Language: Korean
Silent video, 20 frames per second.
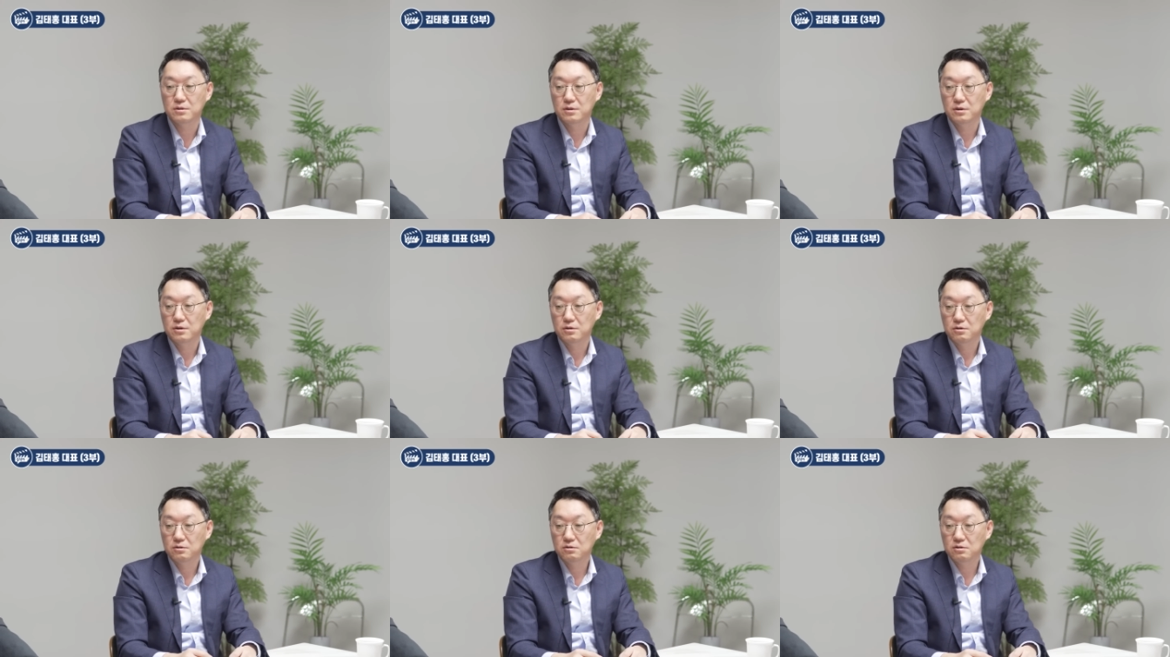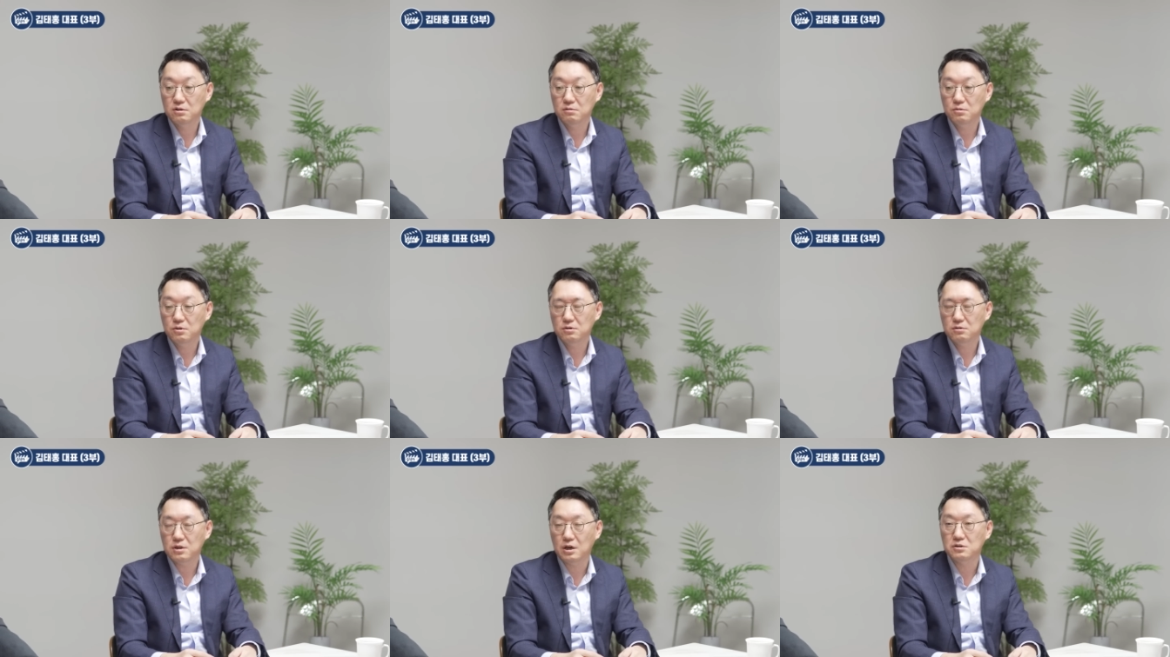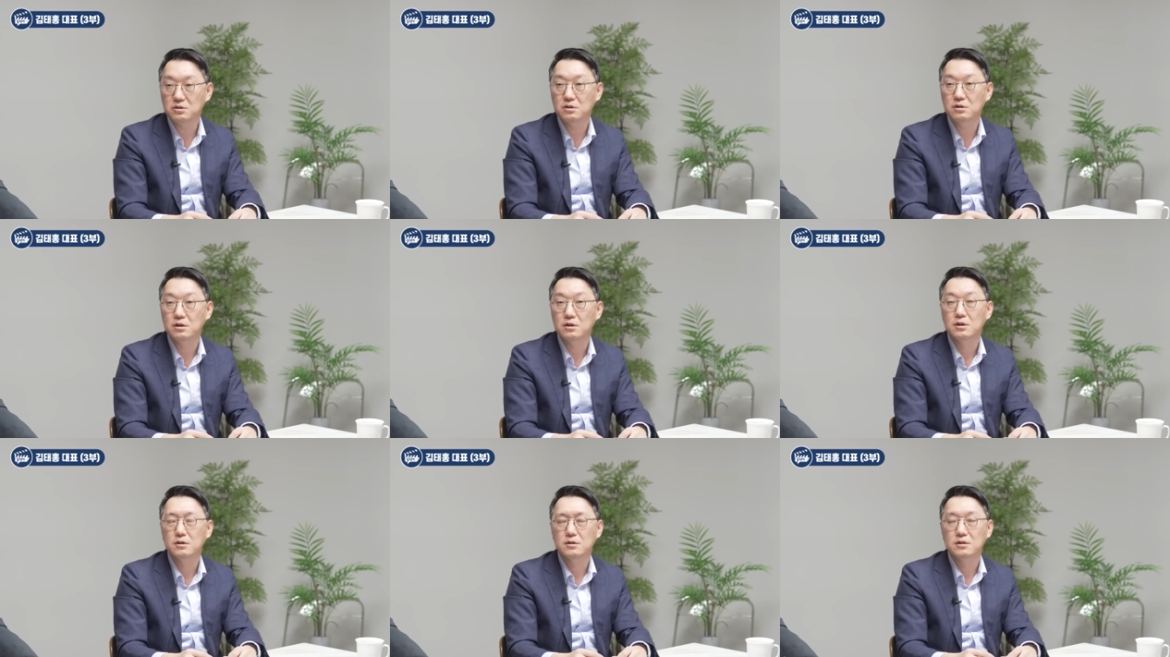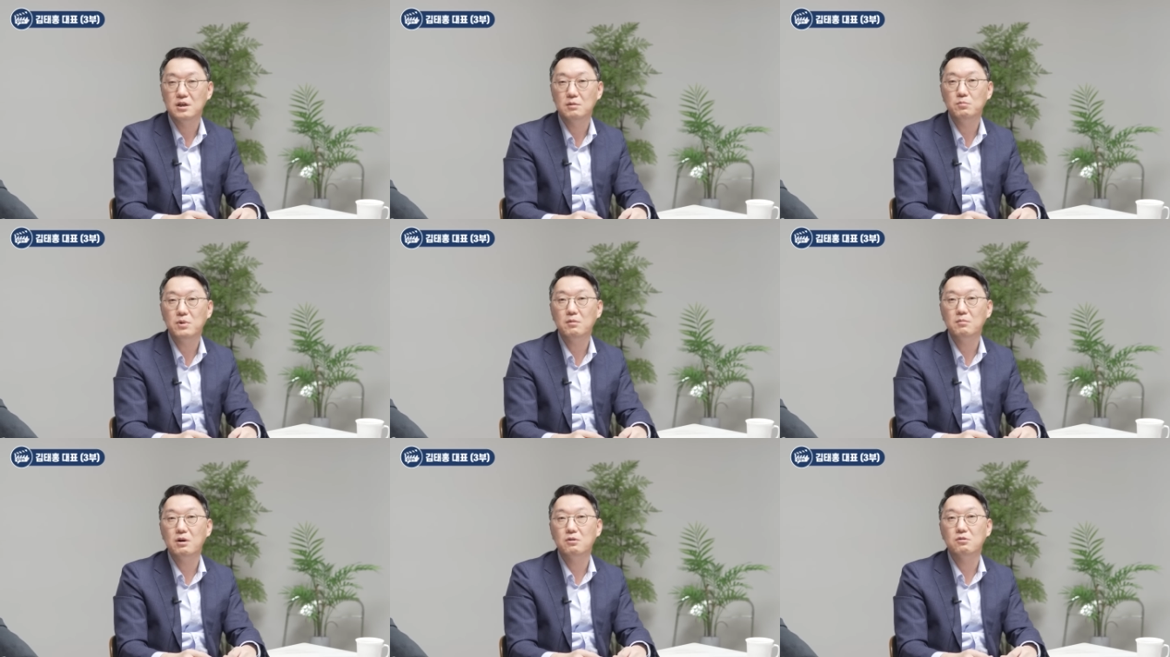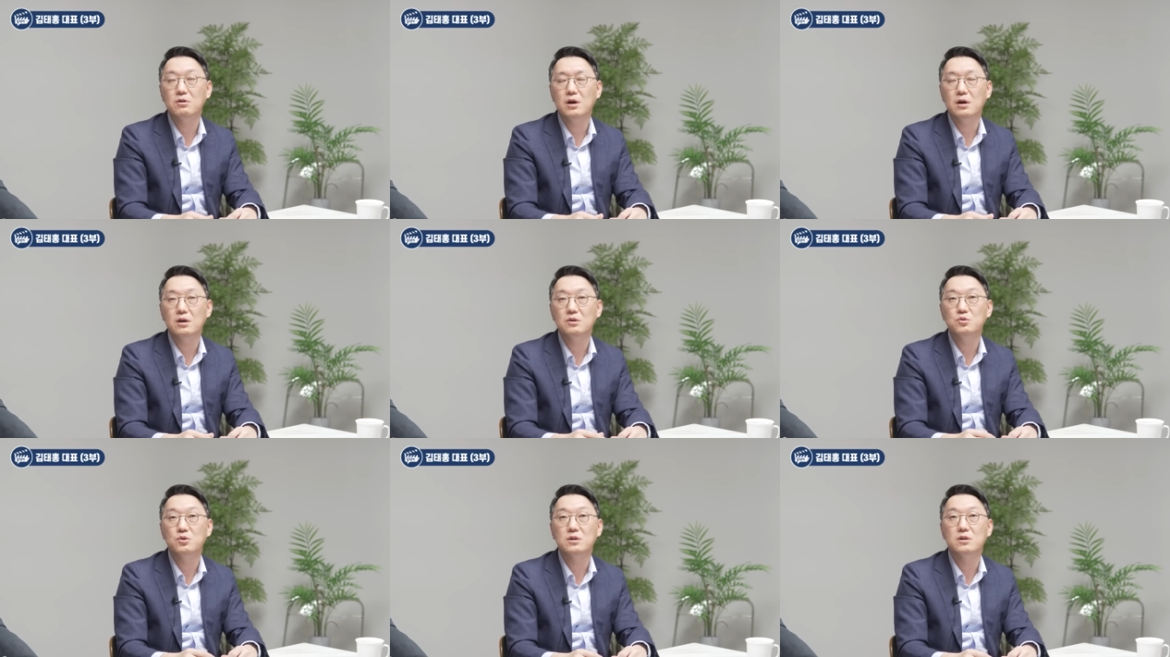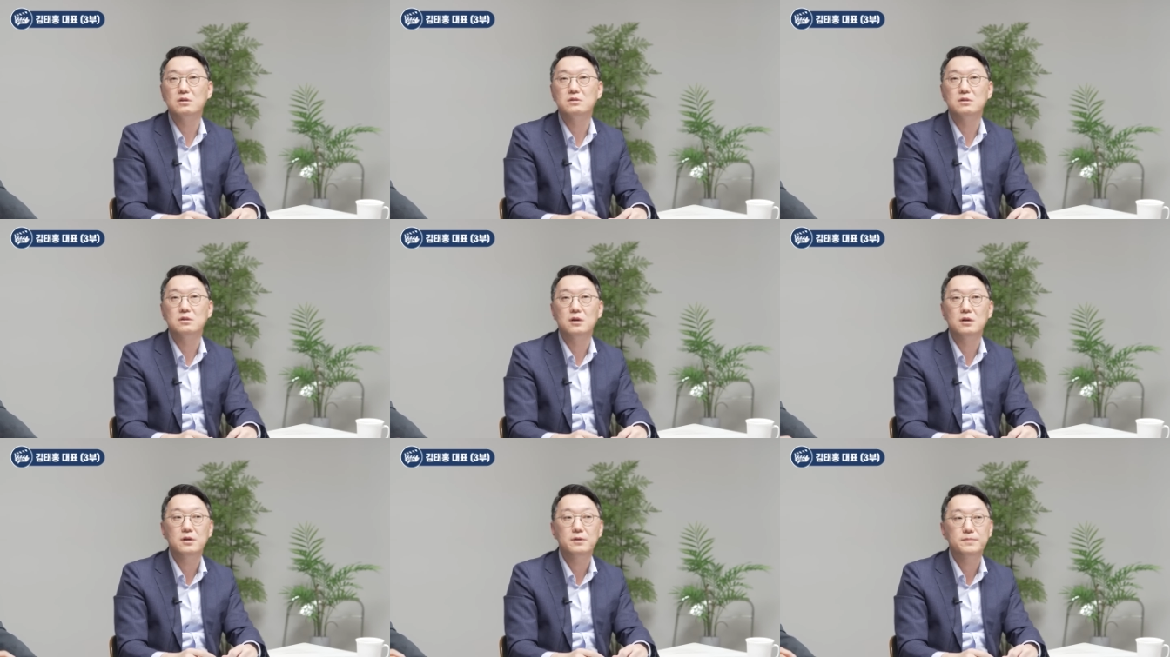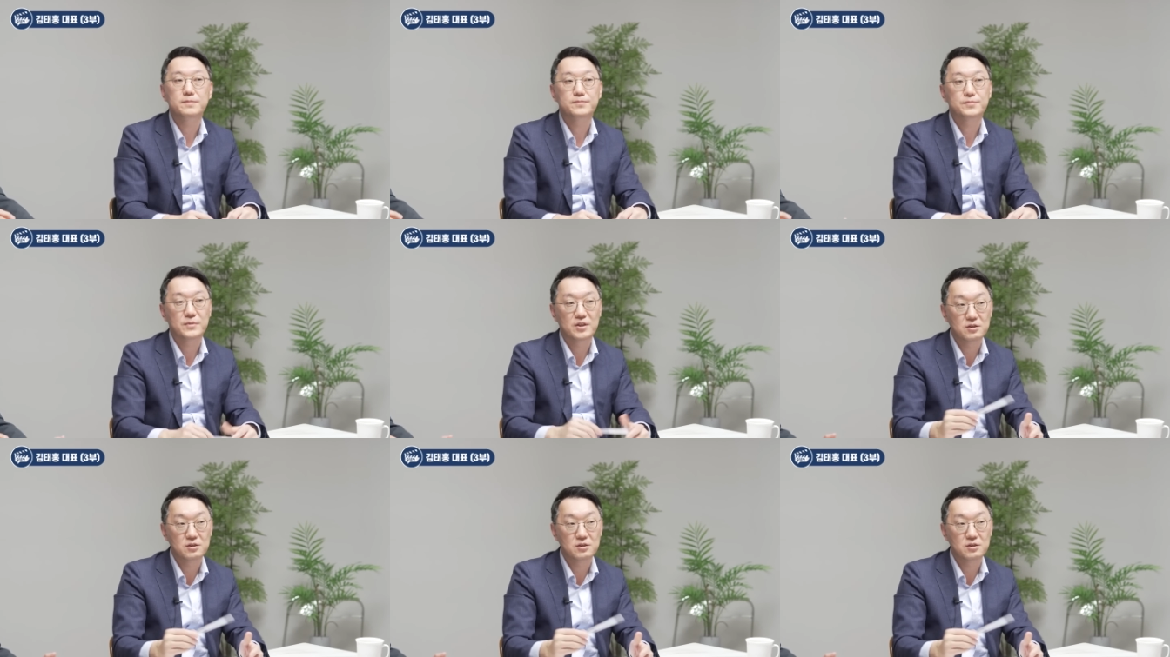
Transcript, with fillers: 음. 그러면은 다시 300만 원 깎아줘야 되는데 네.